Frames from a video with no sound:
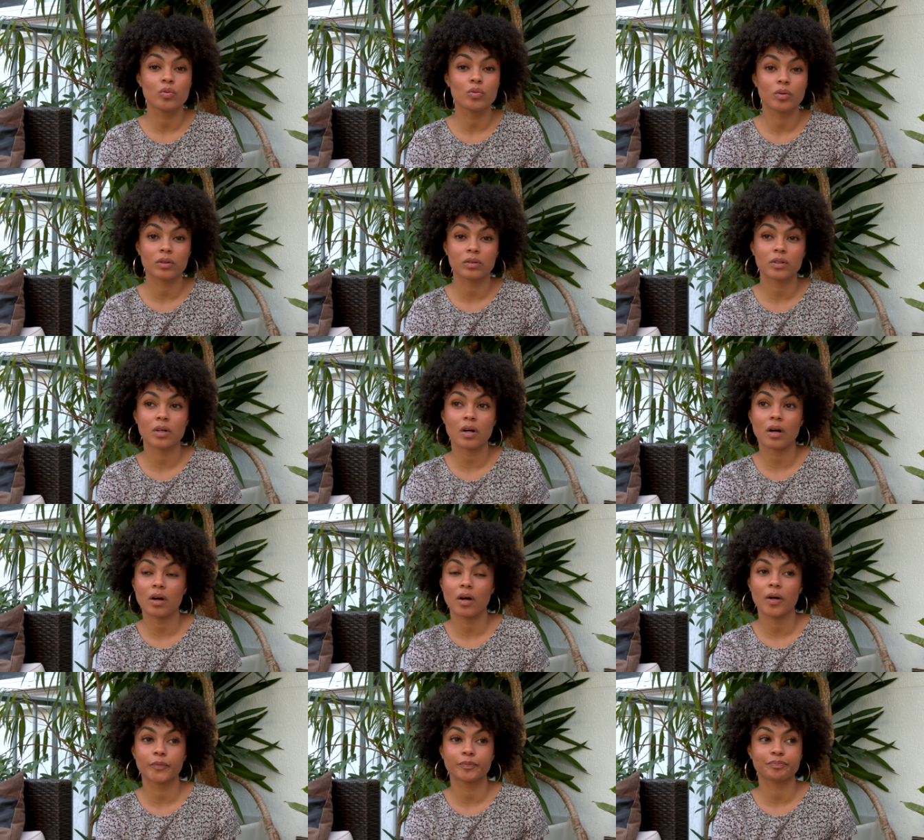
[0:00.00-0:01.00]
Ou
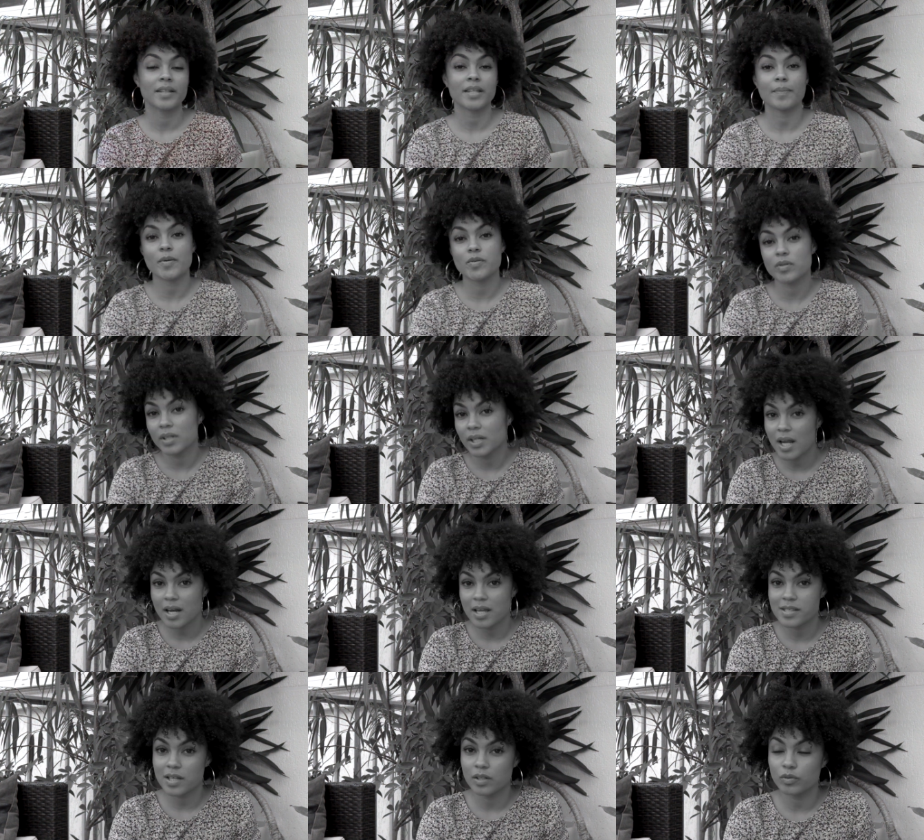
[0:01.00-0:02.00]
encore euh, T'as pas besoin d'aller
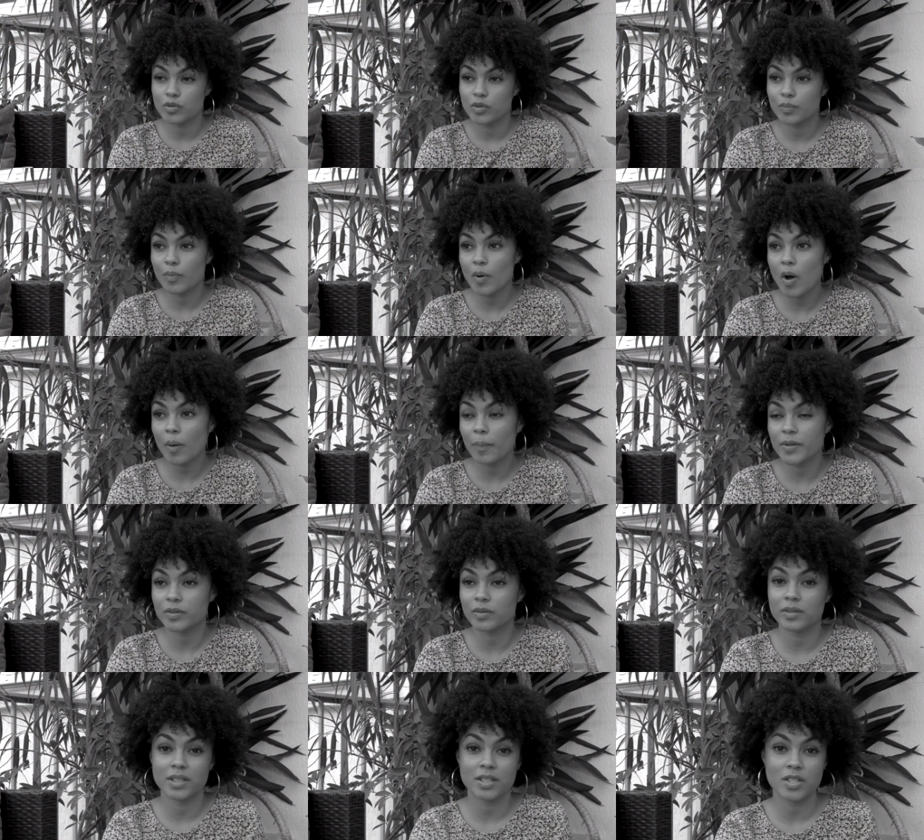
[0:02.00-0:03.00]
à la salle de sport
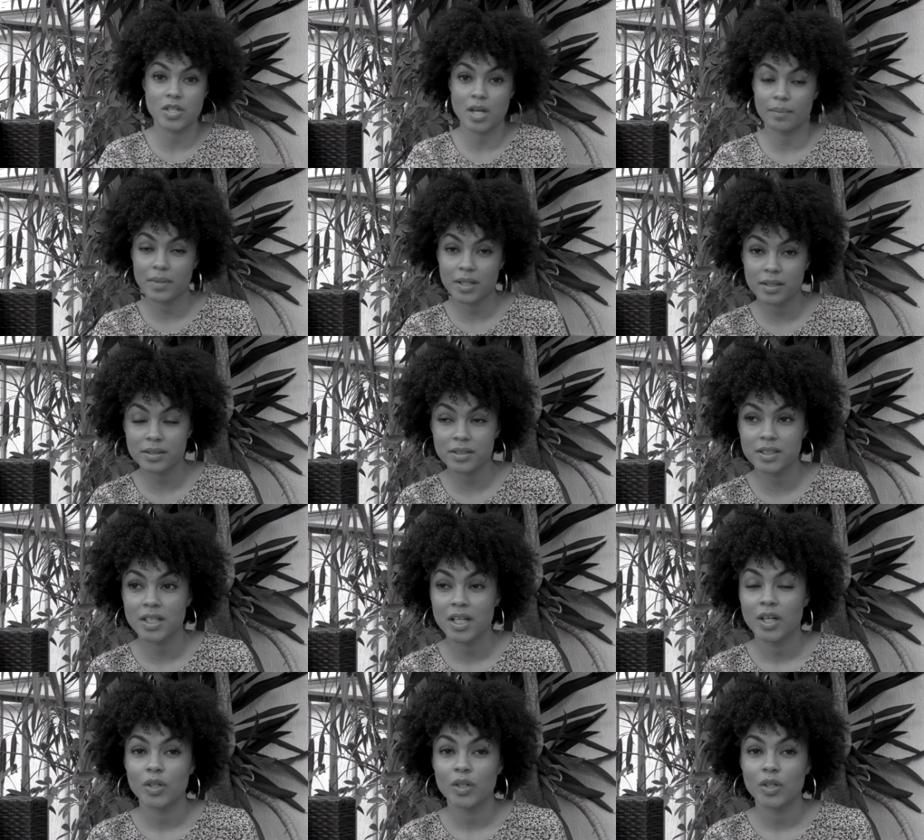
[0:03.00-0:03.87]
parce que t'es déjà mince.